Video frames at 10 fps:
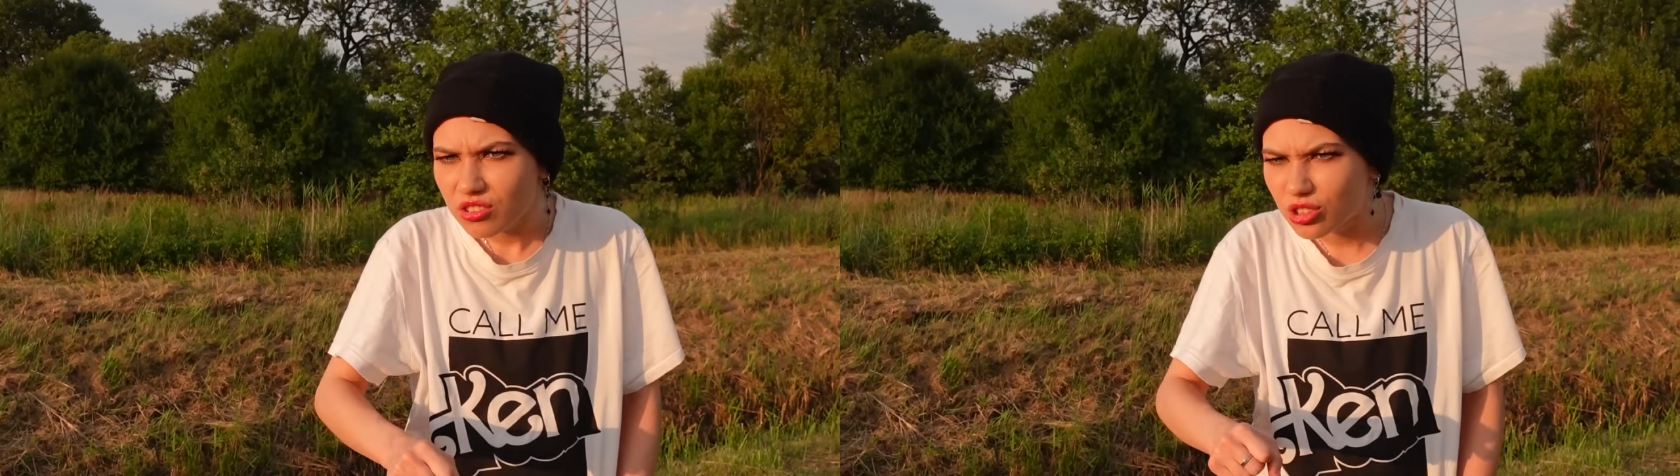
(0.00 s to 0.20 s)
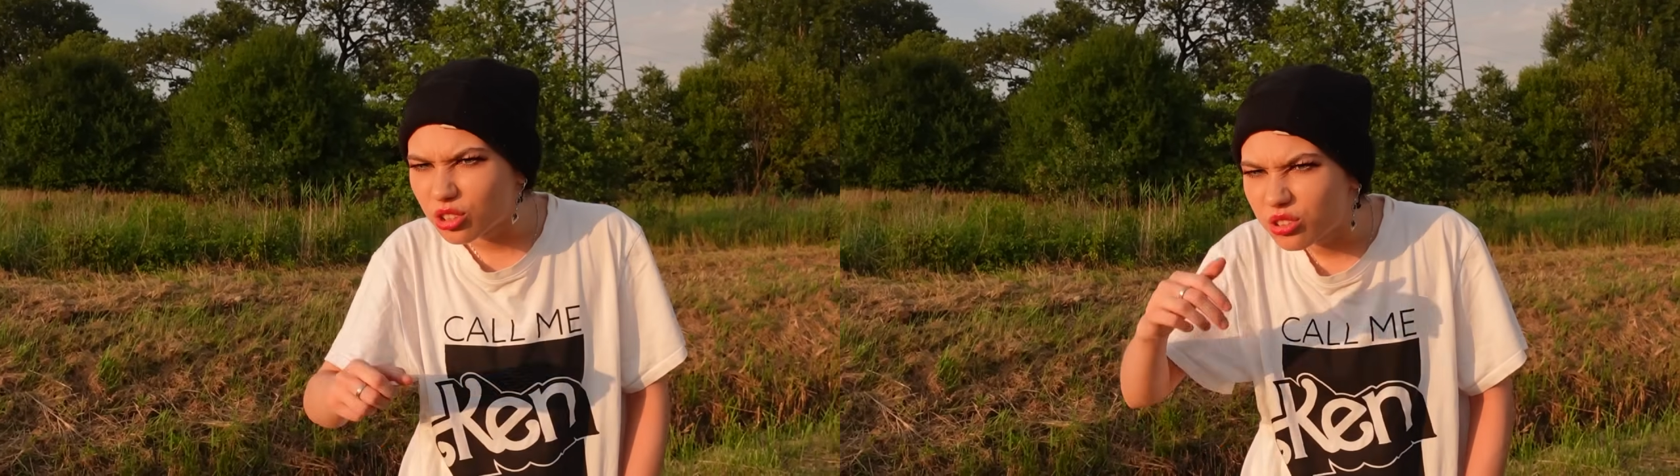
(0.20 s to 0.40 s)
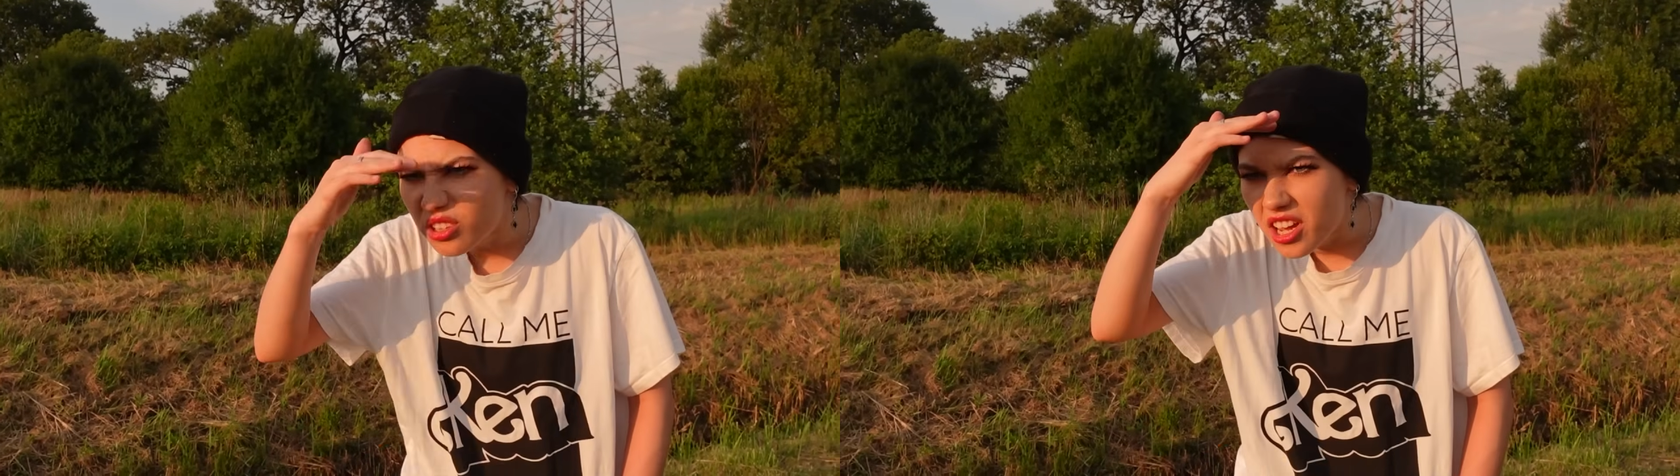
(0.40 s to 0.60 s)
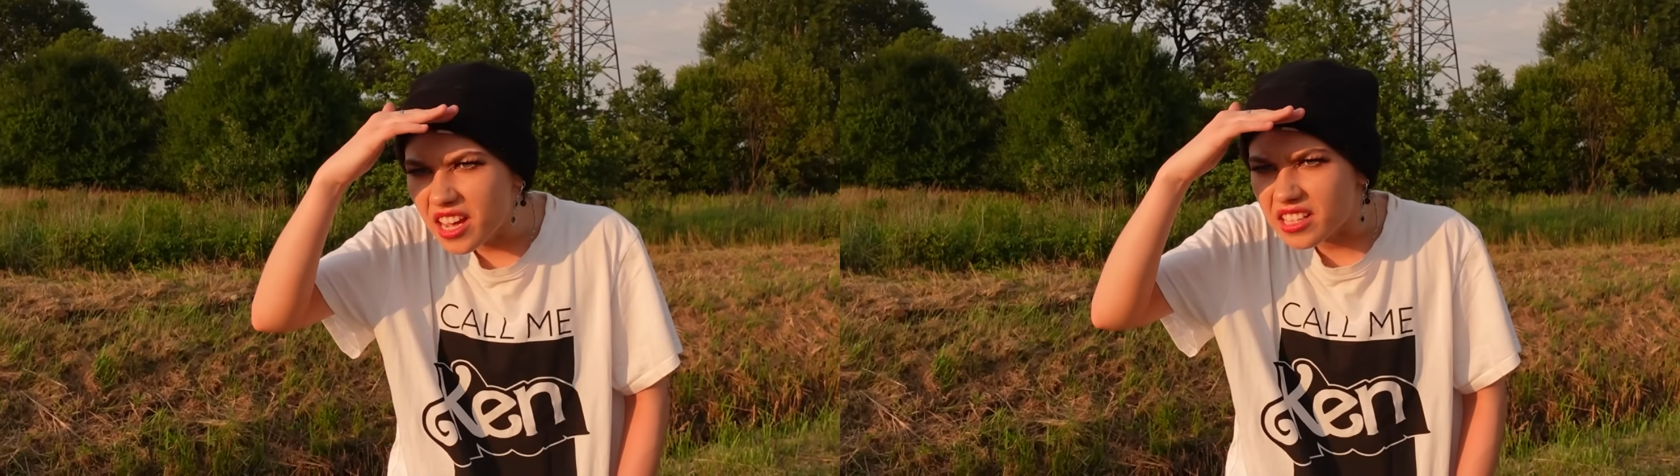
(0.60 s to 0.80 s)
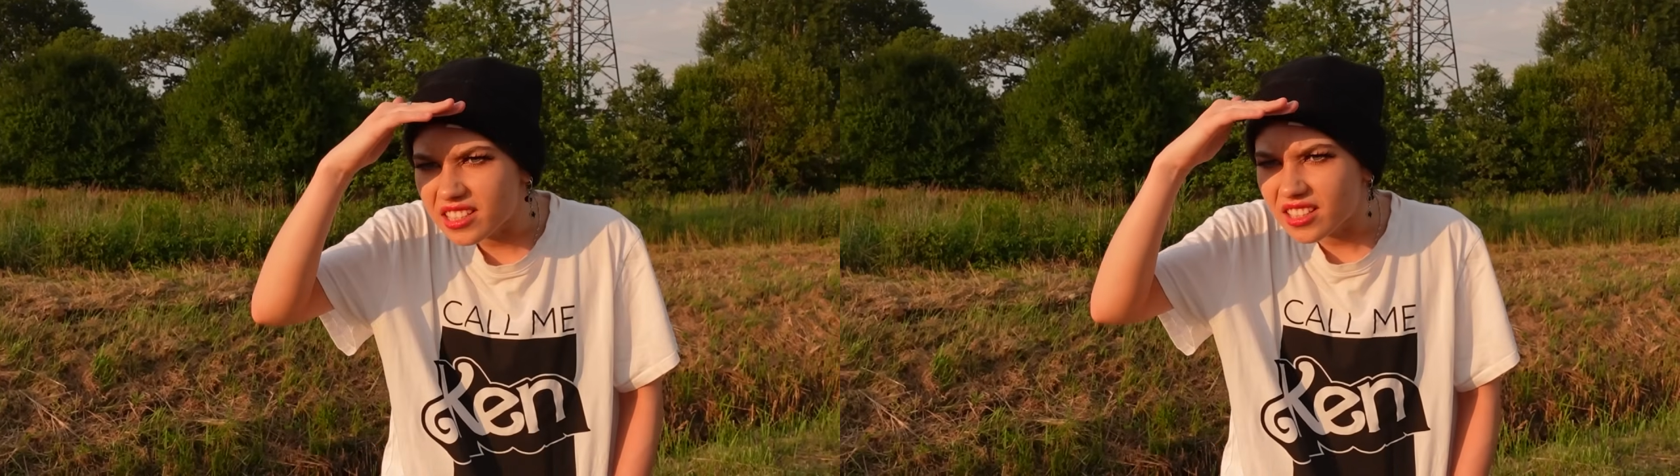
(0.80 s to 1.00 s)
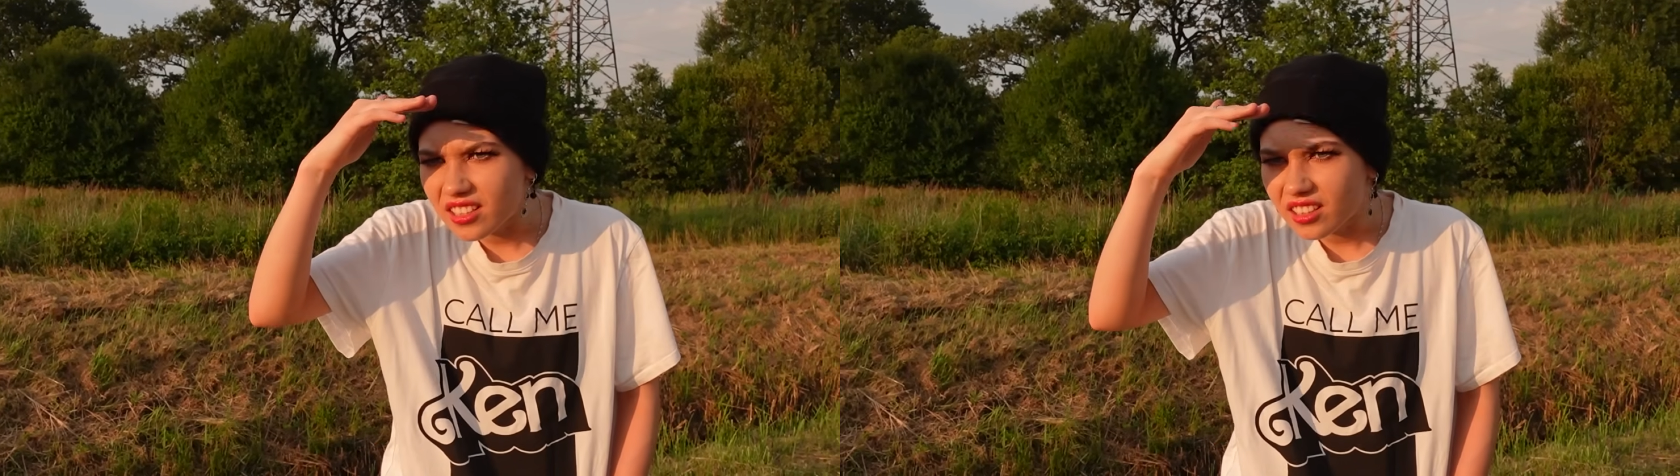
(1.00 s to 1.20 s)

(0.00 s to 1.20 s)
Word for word: Co to jest?